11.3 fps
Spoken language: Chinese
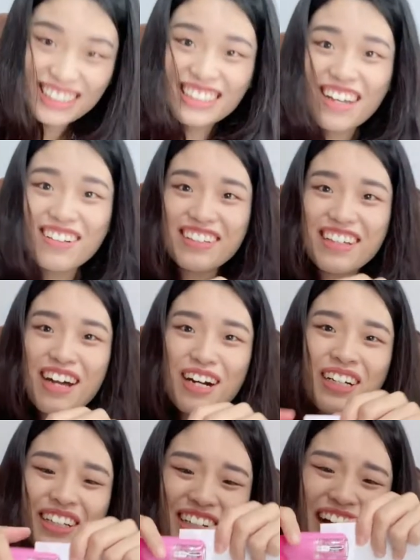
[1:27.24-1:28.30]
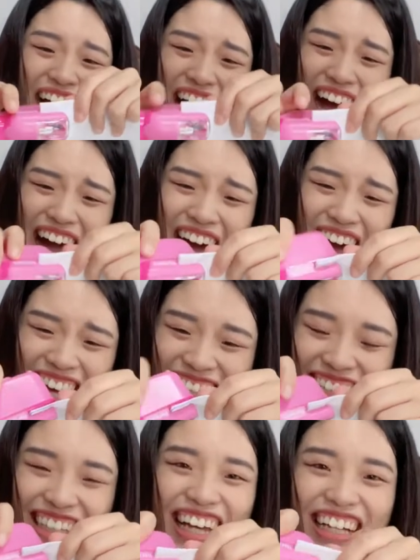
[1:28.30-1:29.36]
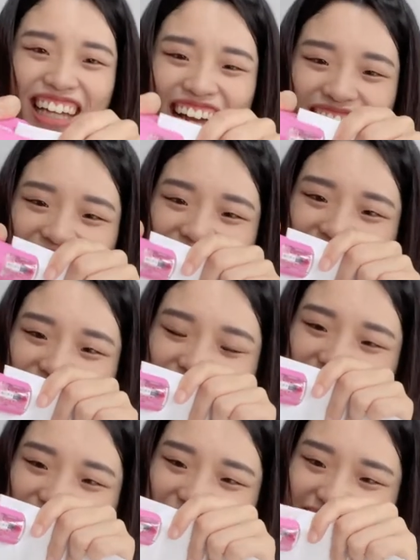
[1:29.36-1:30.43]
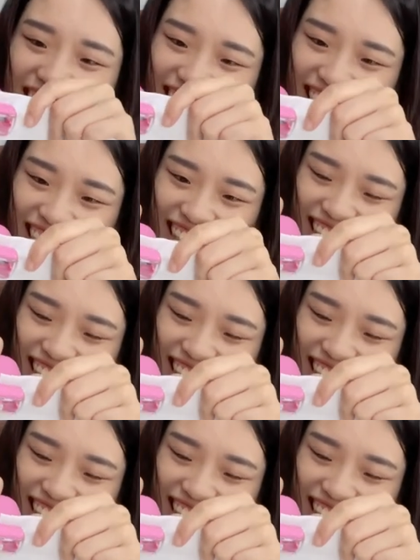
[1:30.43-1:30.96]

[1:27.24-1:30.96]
糟糕，它卡在这里耶，